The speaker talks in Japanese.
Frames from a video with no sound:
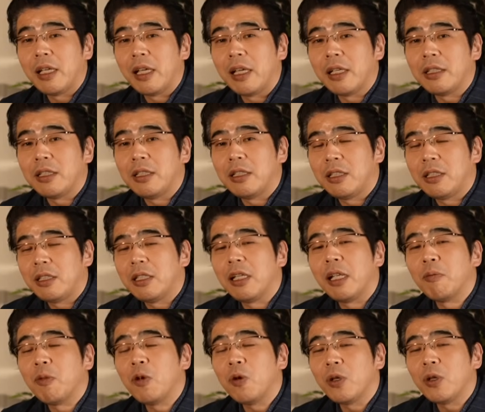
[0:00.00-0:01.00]
えー、信じ
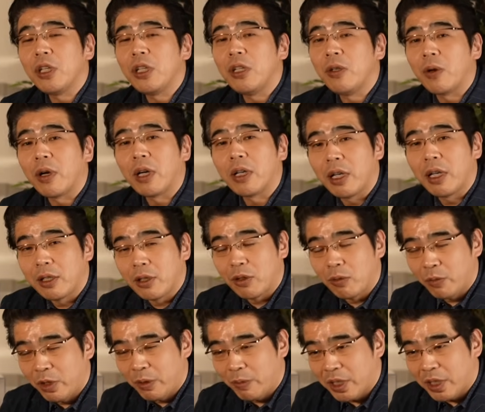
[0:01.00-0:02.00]
てもいいのかなと
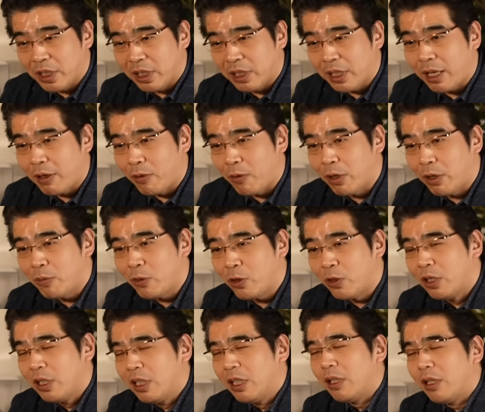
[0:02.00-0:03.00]
思いますしただこれも